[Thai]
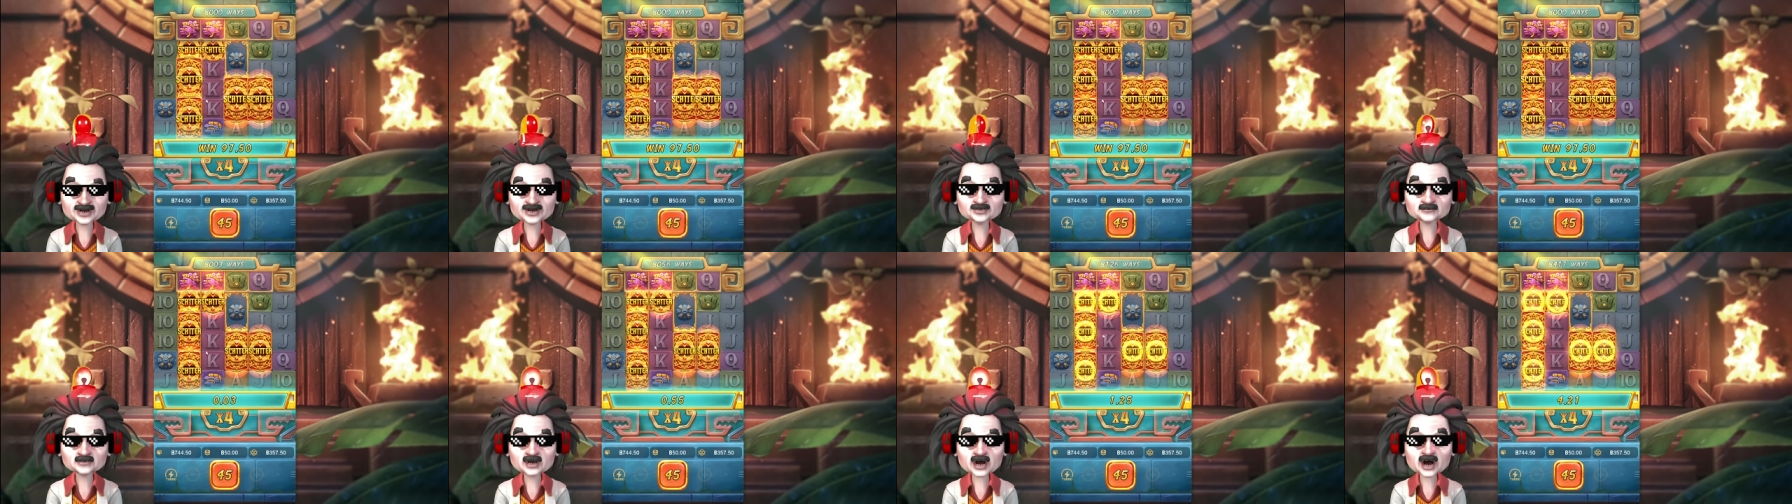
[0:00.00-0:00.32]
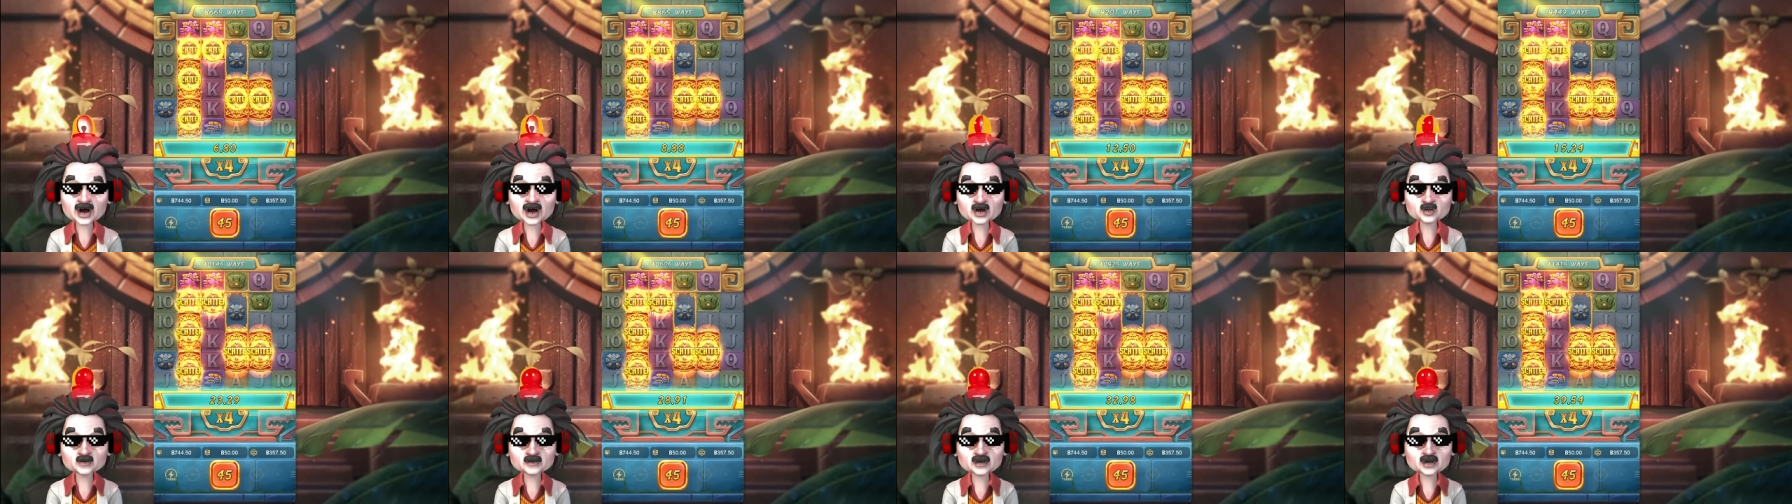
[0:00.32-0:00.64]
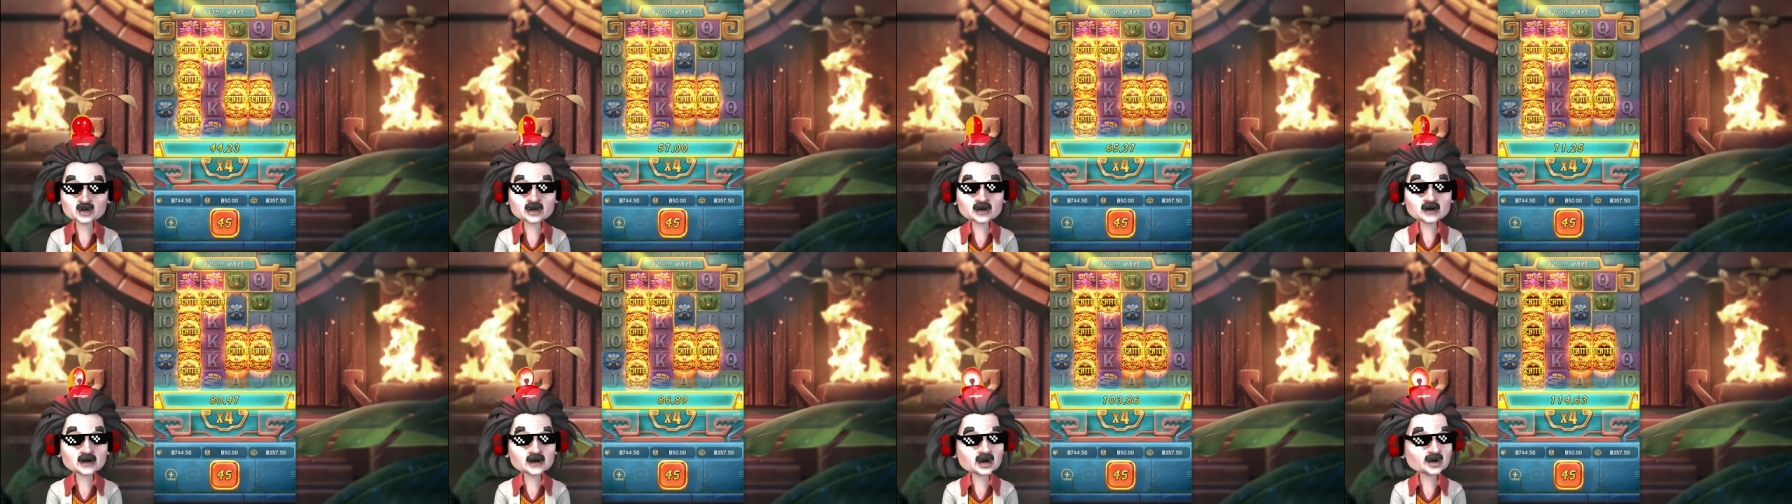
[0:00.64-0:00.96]
มว่ะโอ้โห
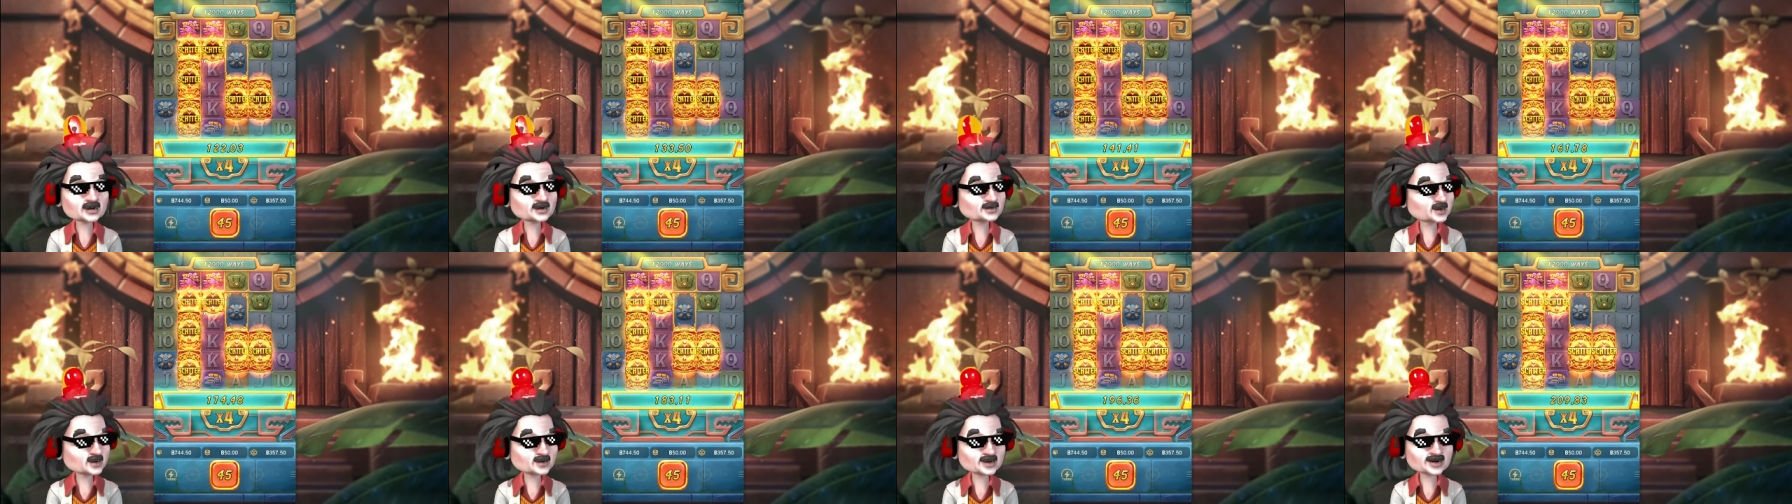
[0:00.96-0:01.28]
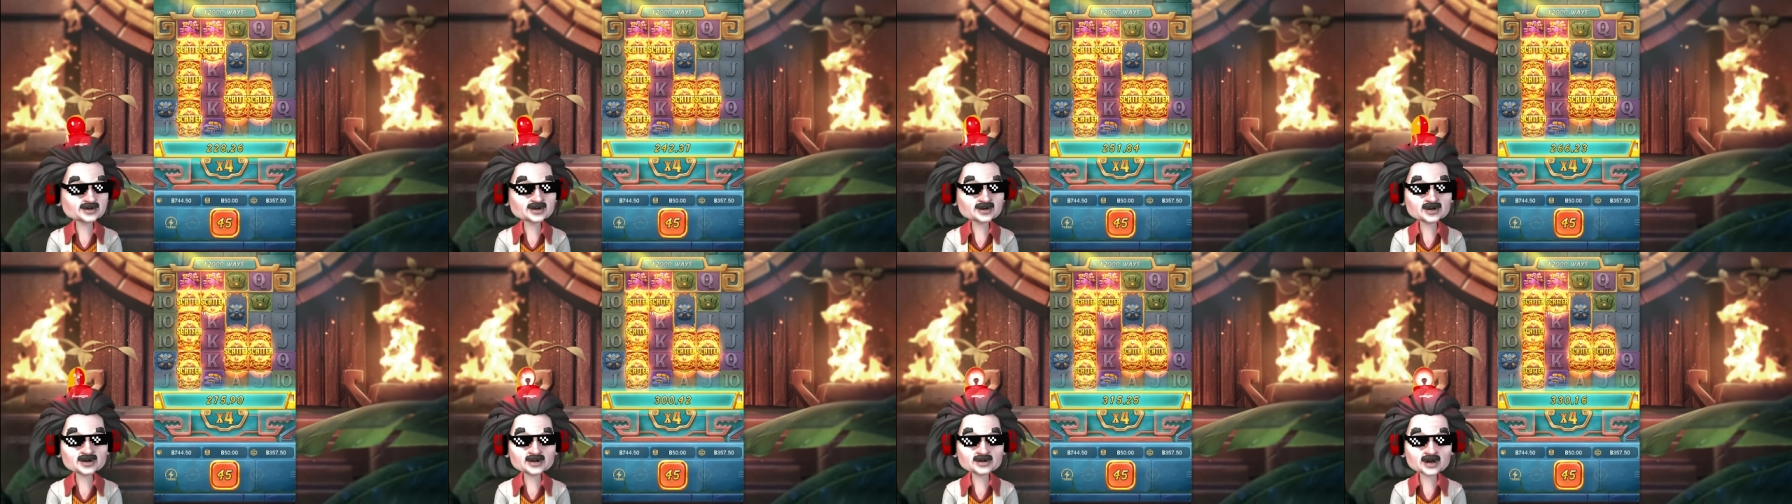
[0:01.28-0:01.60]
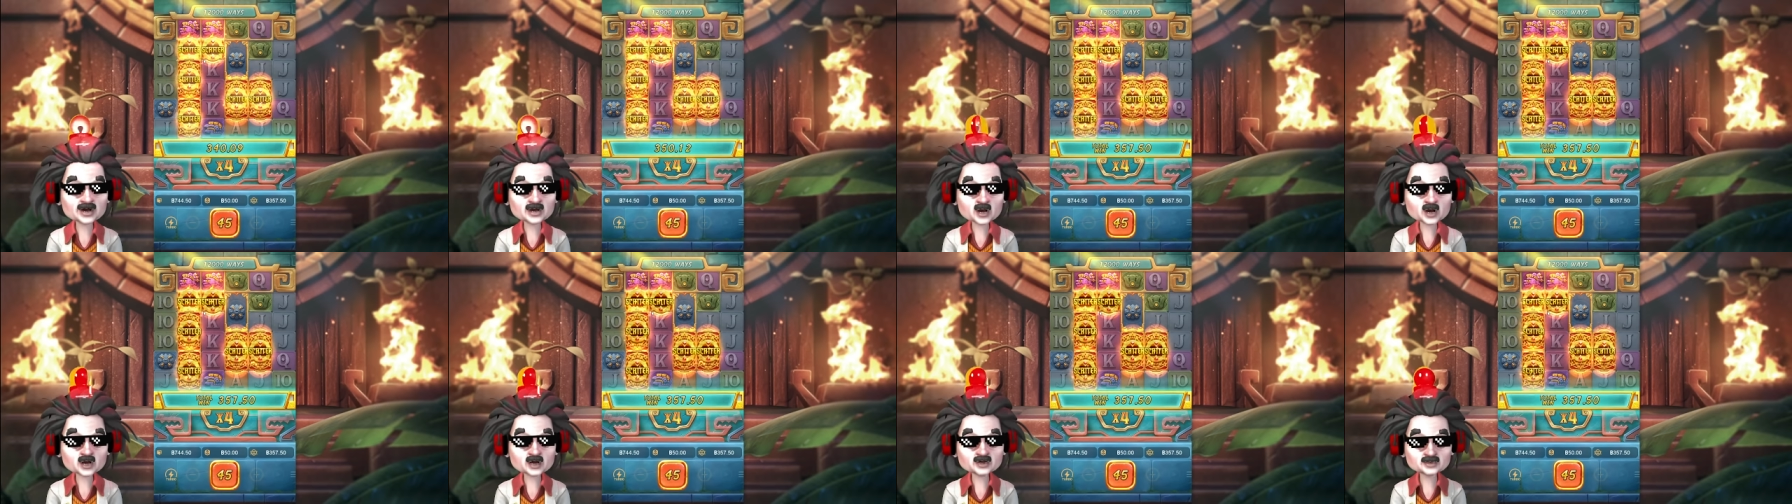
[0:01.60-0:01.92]
ห
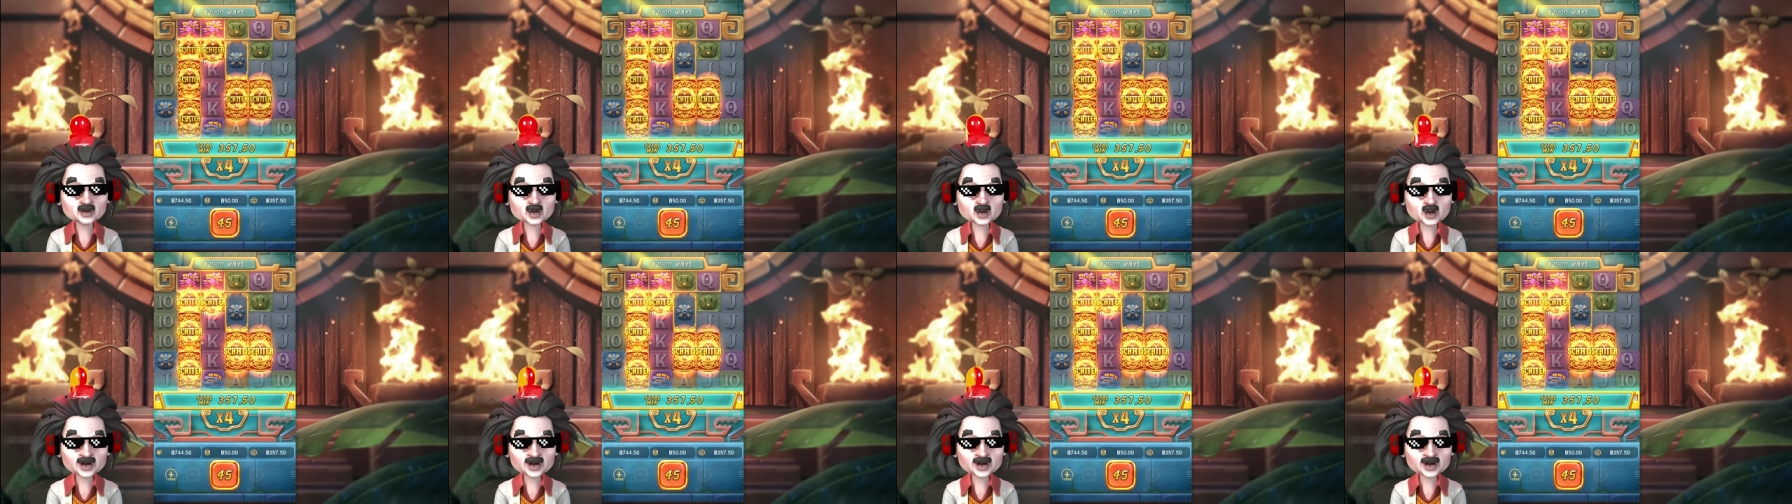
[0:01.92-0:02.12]
กตัว